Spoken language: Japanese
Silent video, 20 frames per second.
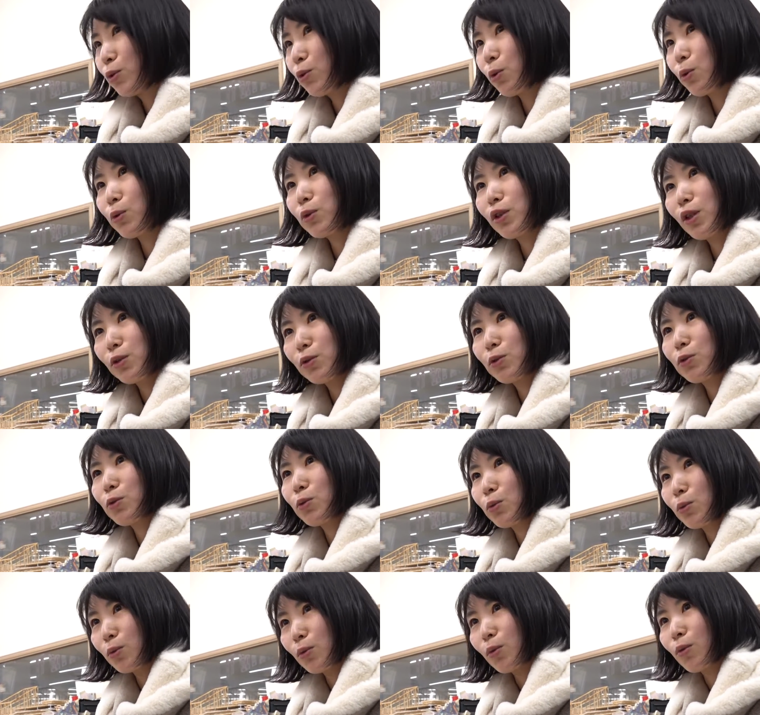直接
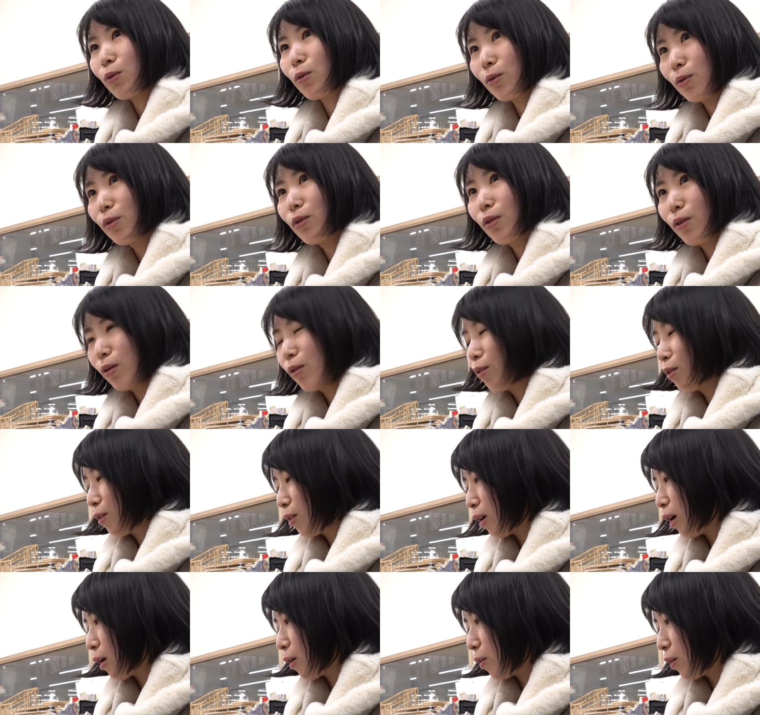ちょっと
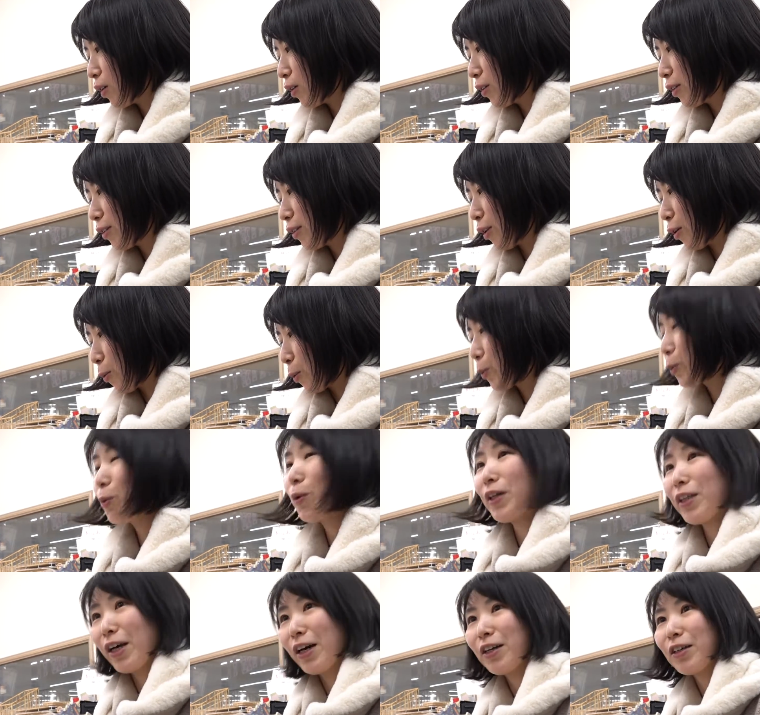関わったこ
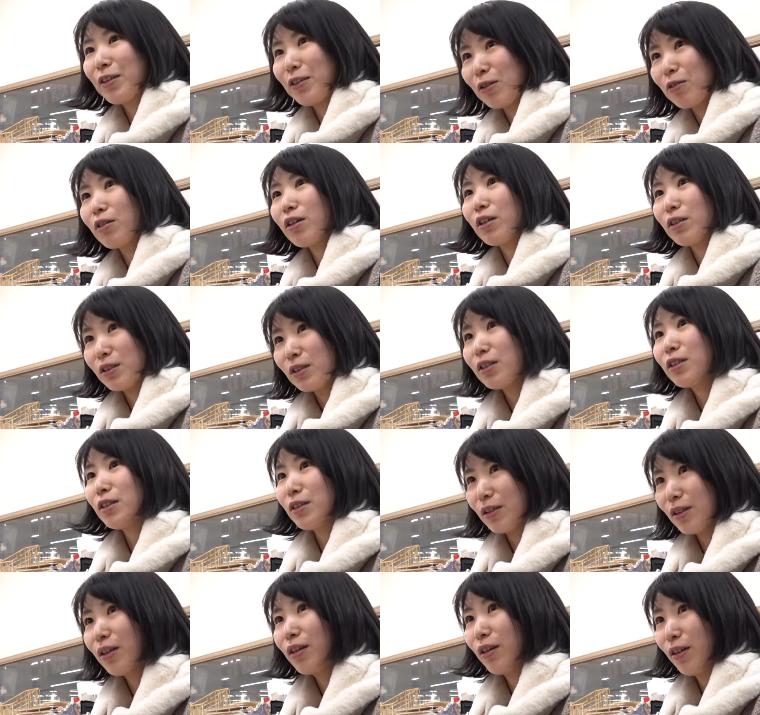とはないっていう感じで
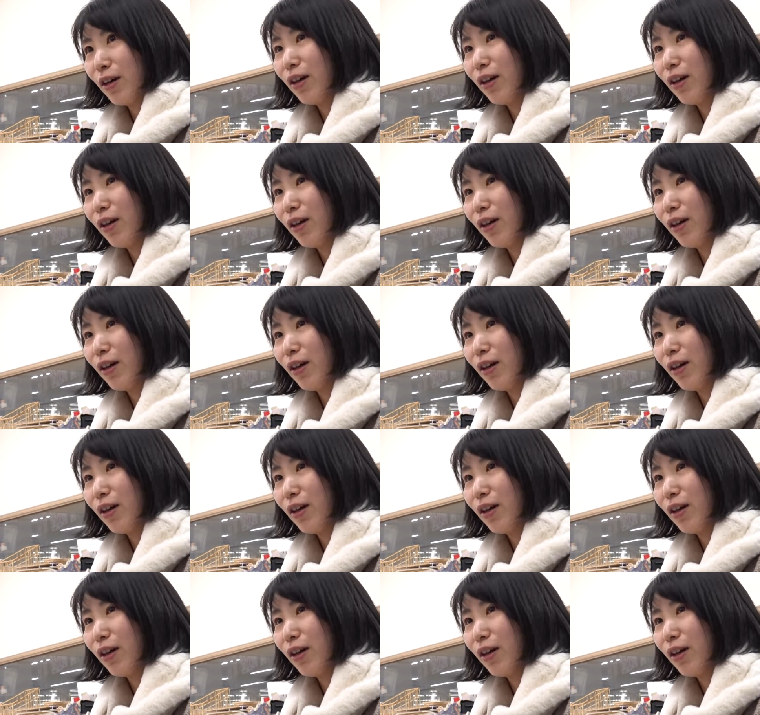すね